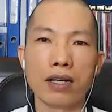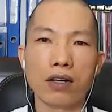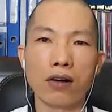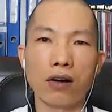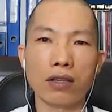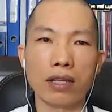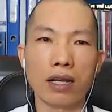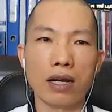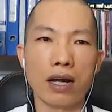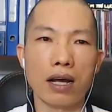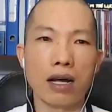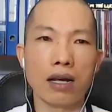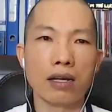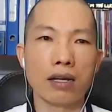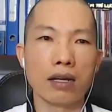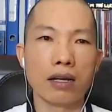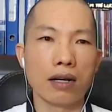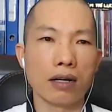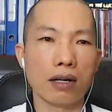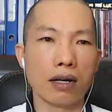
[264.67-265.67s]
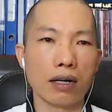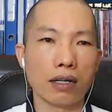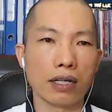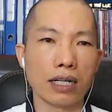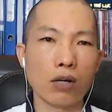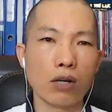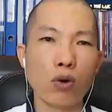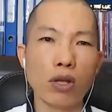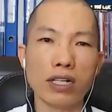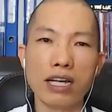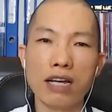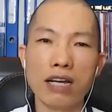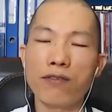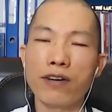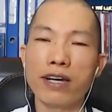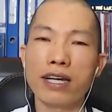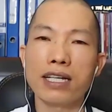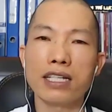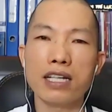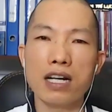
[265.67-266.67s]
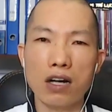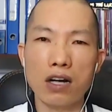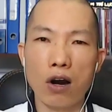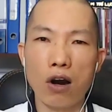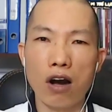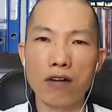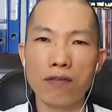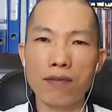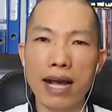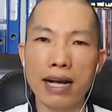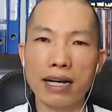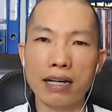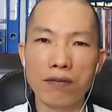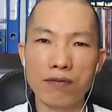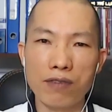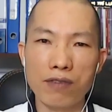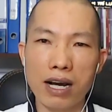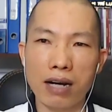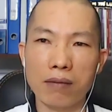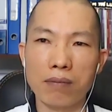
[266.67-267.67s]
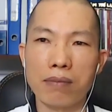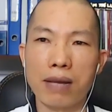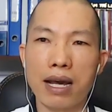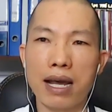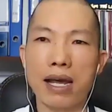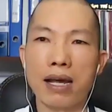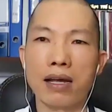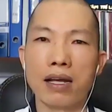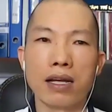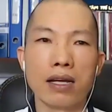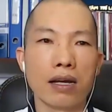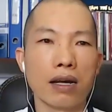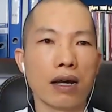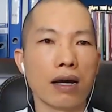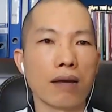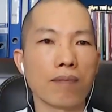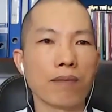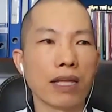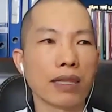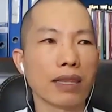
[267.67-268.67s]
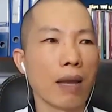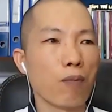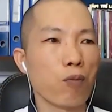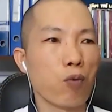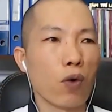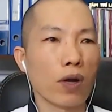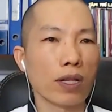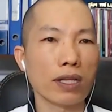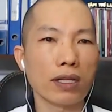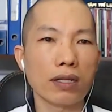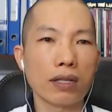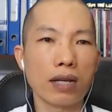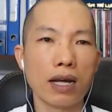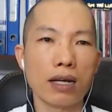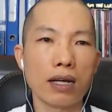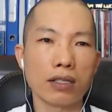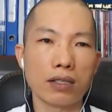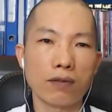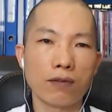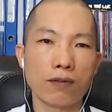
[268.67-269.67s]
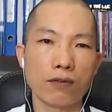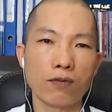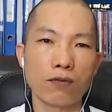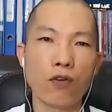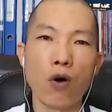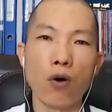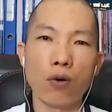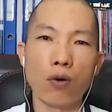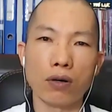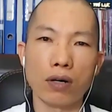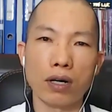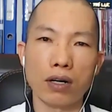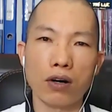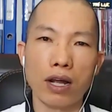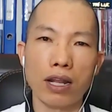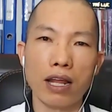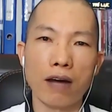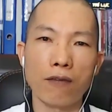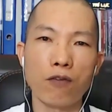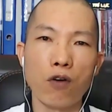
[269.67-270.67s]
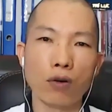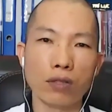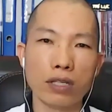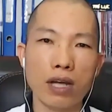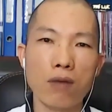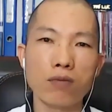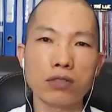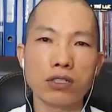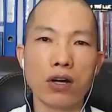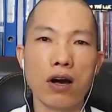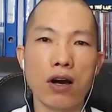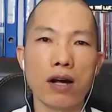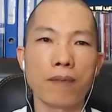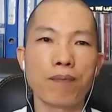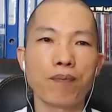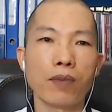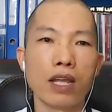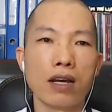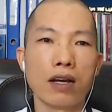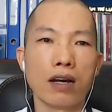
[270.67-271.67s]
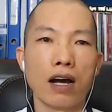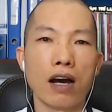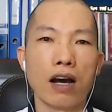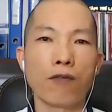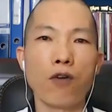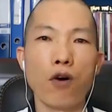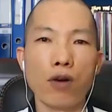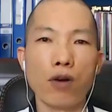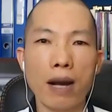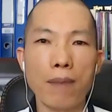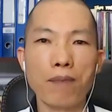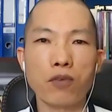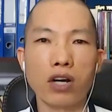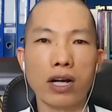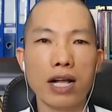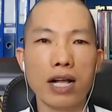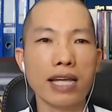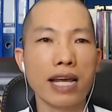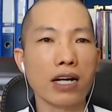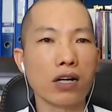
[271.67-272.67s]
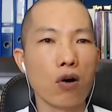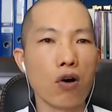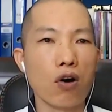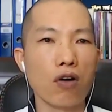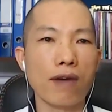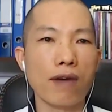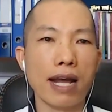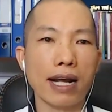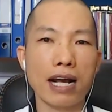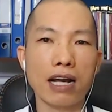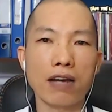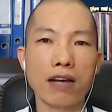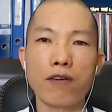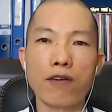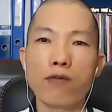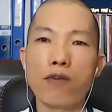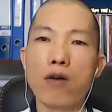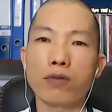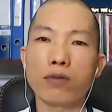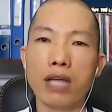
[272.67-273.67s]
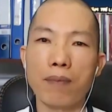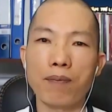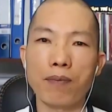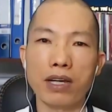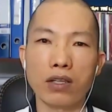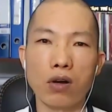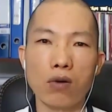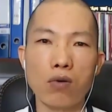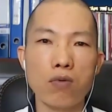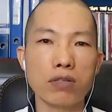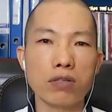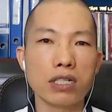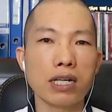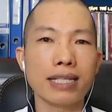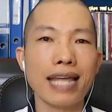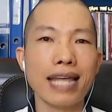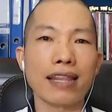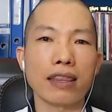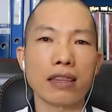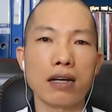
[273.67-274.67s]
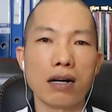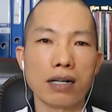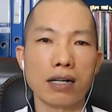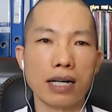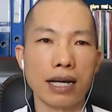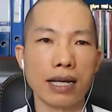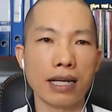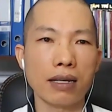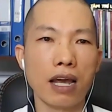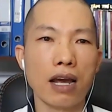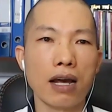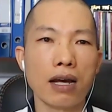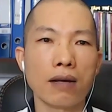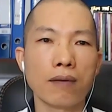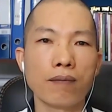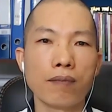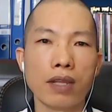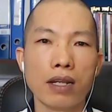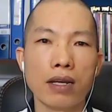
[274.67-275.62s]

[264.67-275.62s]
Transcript: còn à, à, cái nguồn kinh phí chưa có, và cái việc mà à, mà tập huấn à, phổ à, gọi là phổ thông cho à, phổ cập cho các thầy cô về các cái phương pháp học tập ấy, nó cũng chưa đạt được cái à,